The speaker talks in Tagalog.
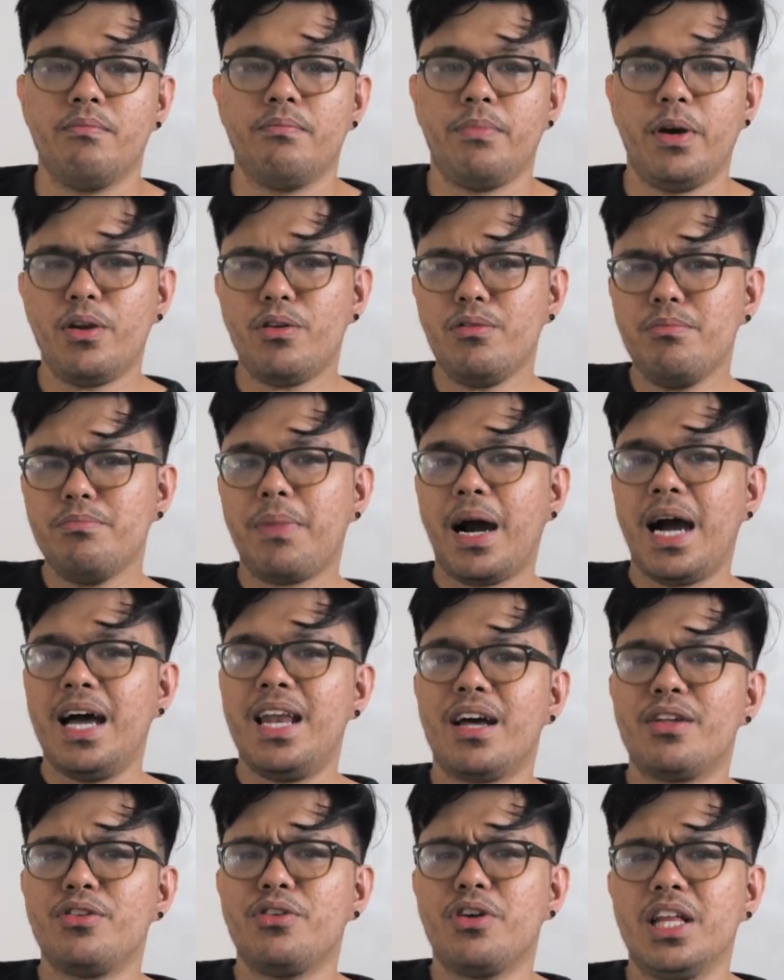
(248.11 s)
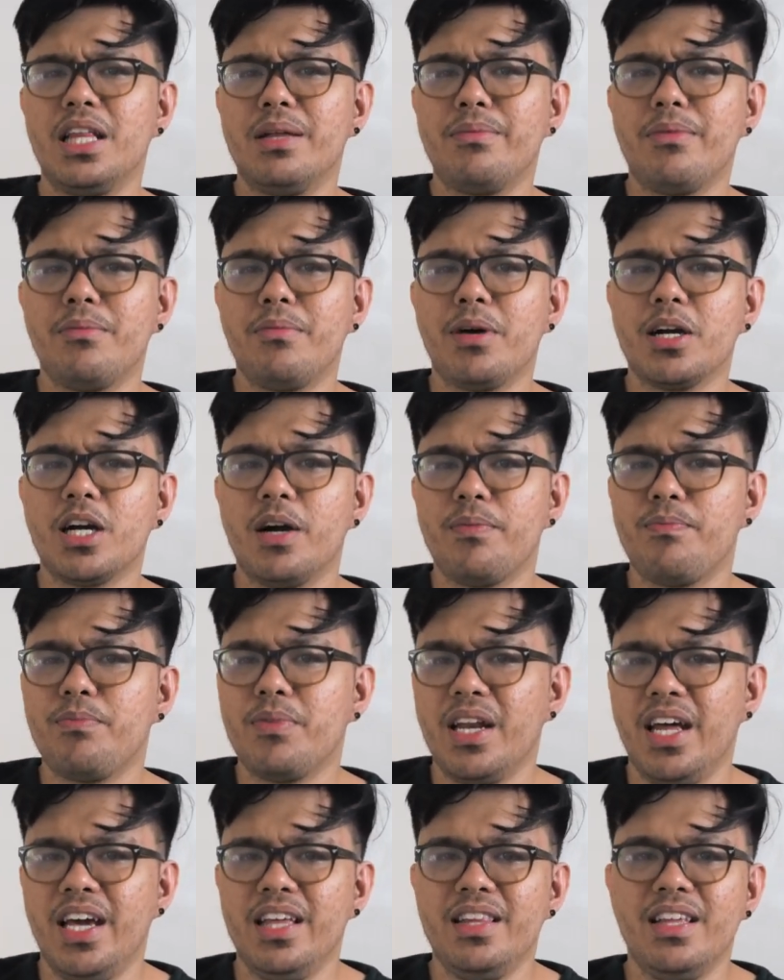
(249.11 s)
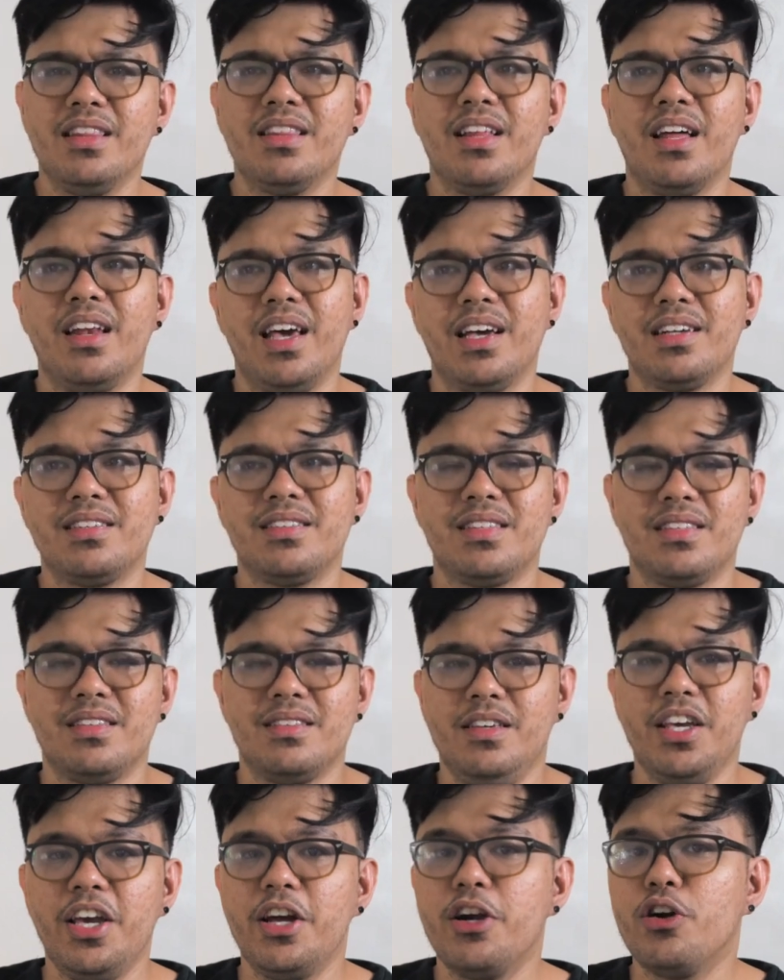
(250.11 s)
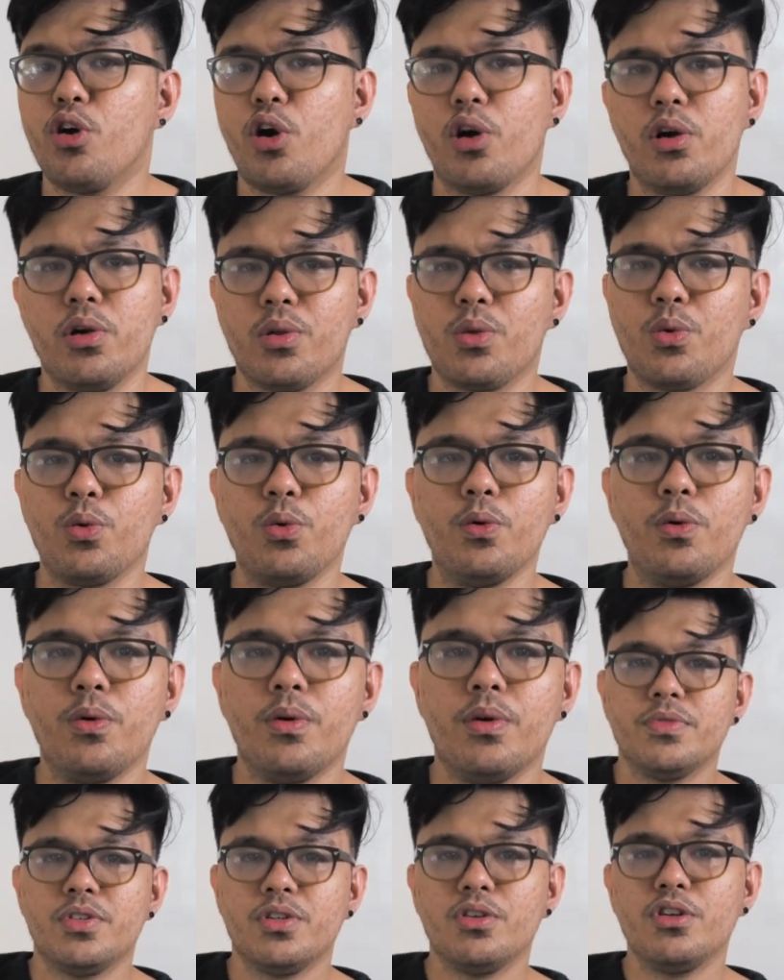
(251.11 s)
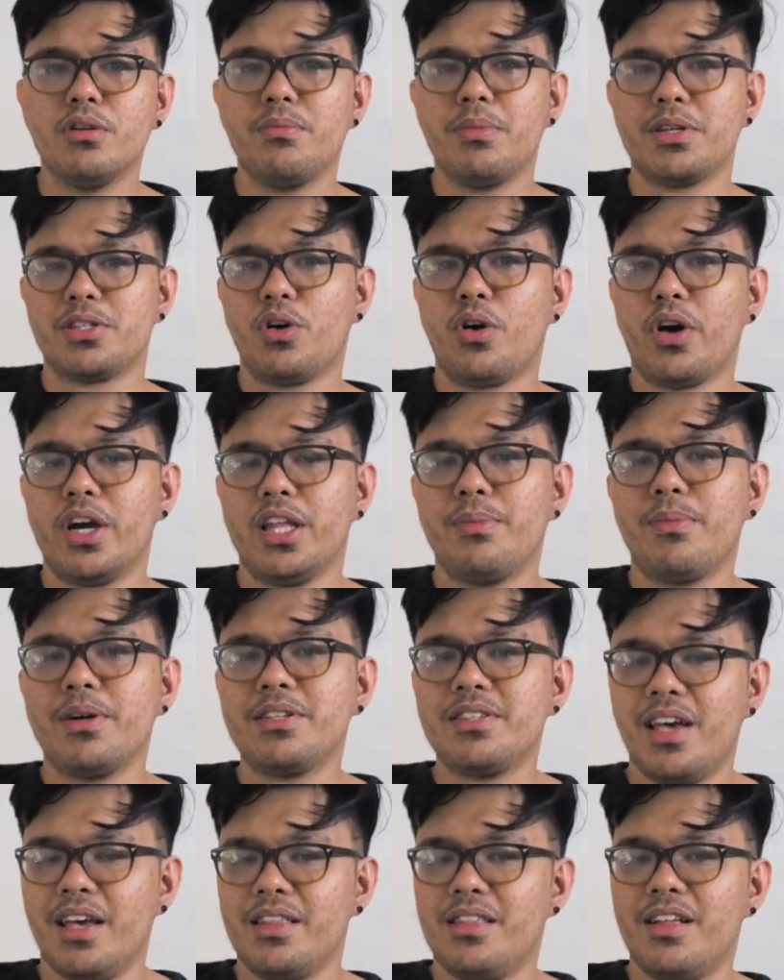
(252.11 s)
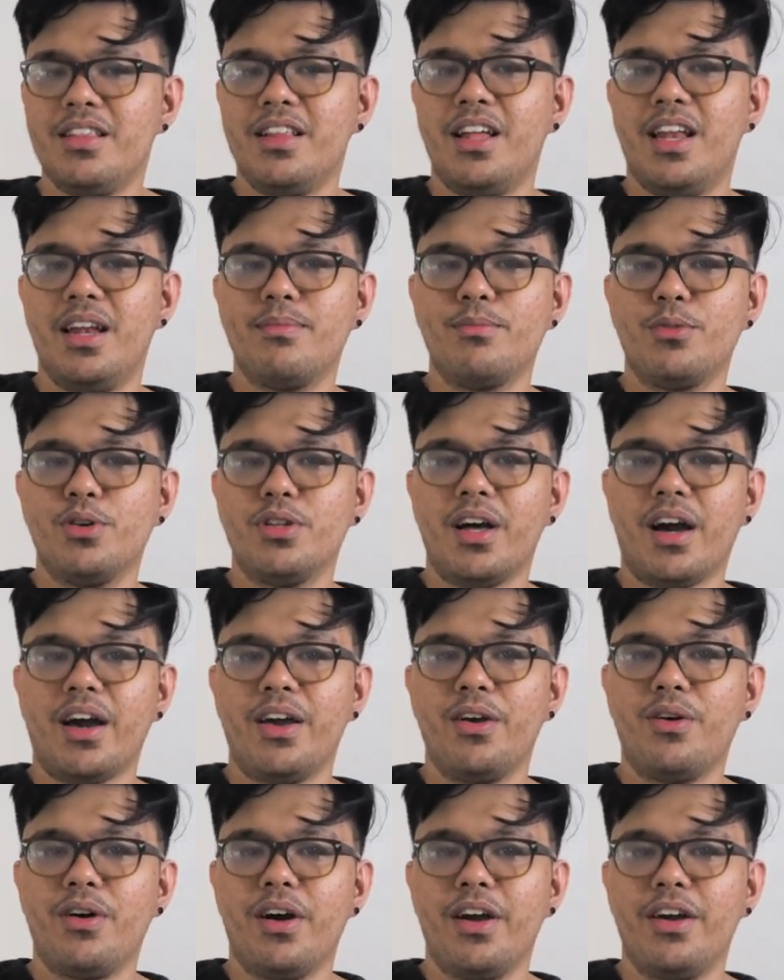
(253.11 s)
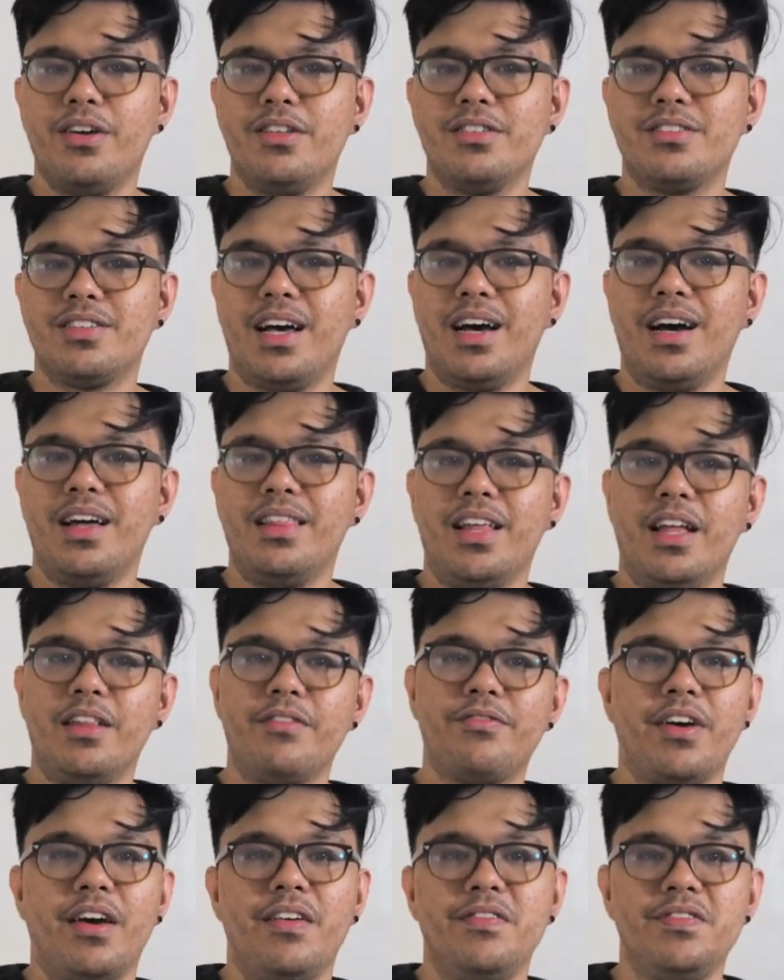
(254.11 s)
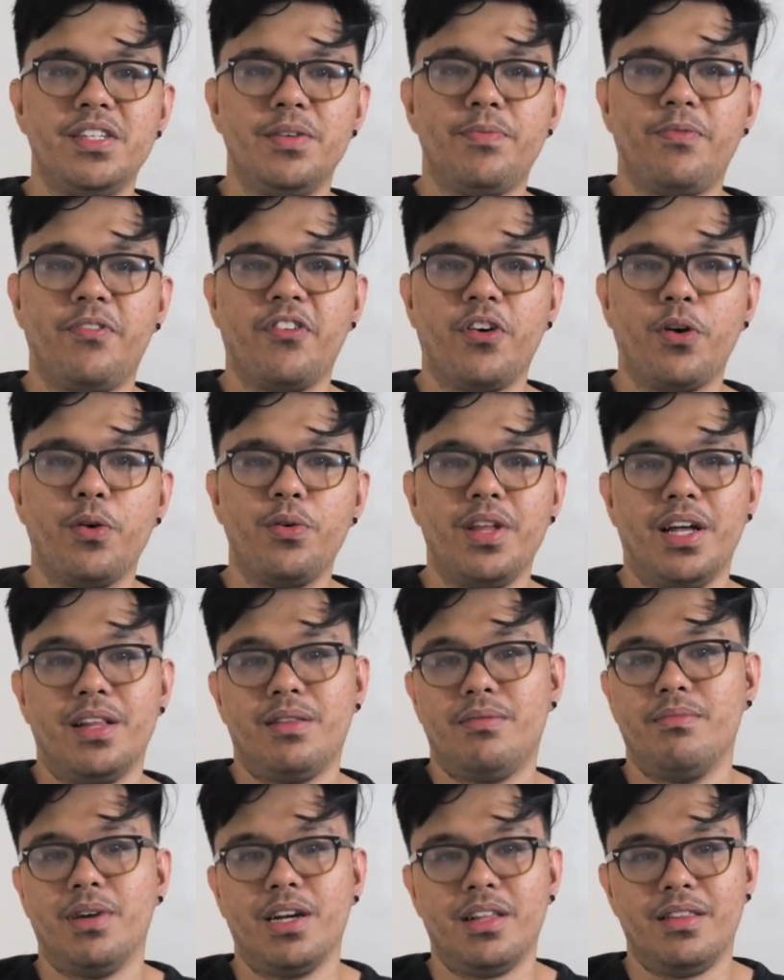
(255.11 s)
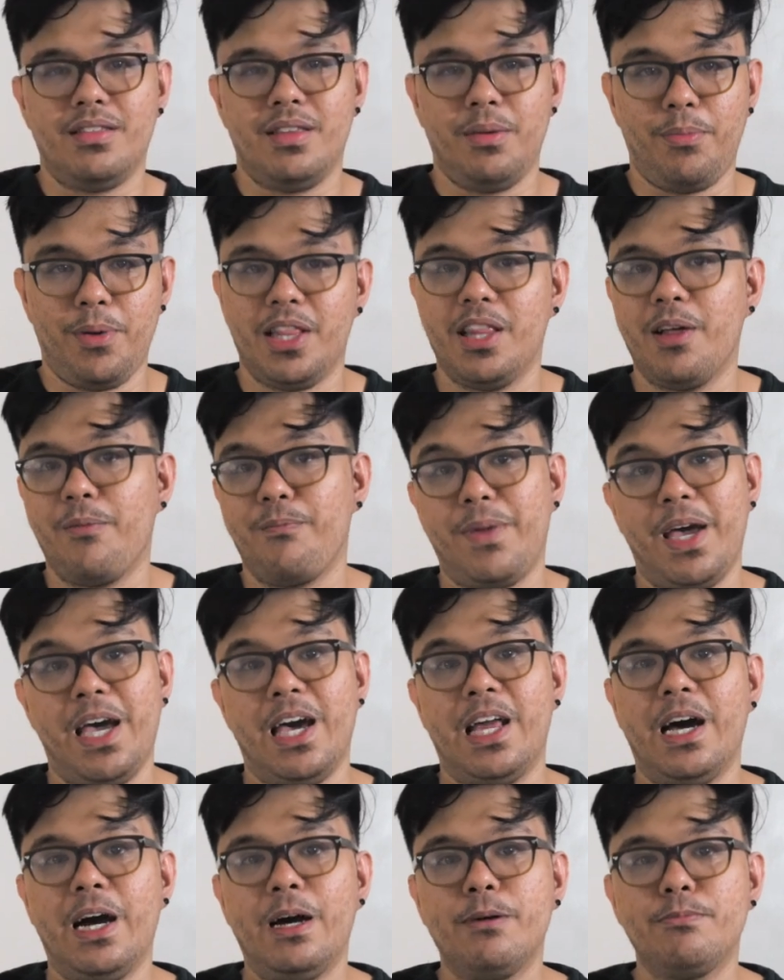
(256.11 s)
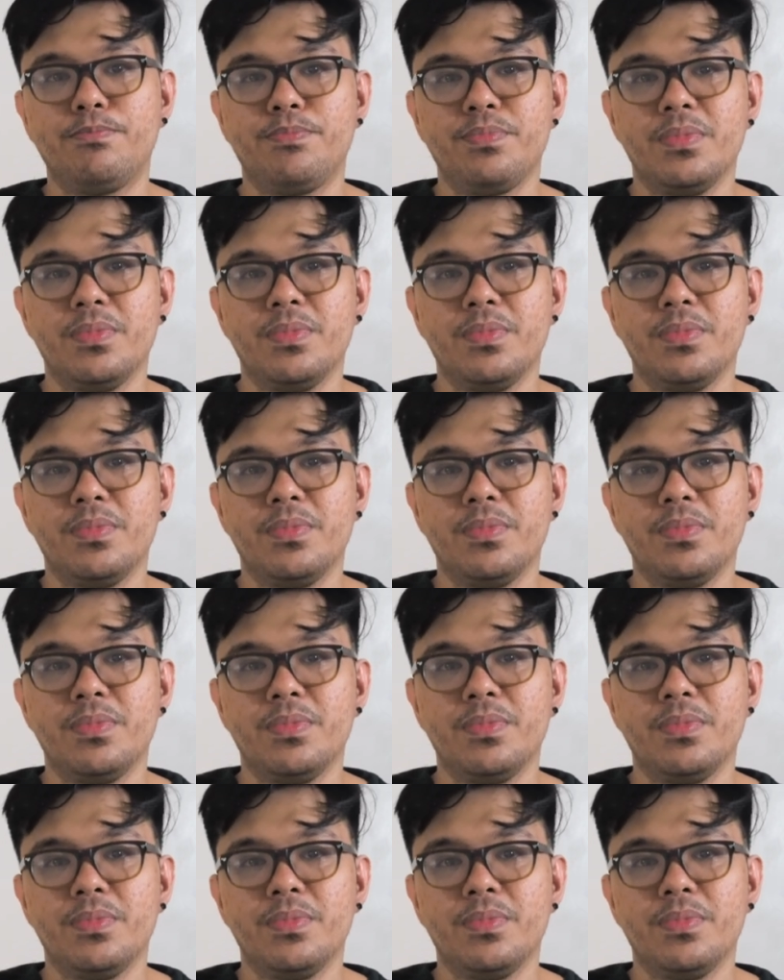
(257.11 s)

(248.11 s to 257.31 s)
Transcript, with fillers: Pero kung balak nyo rin naman mag-upgrade in the next year or two, siguro mas okay na mag-settle na lang muna kayo ngayon sa non-5G phone at magtipid ng pera.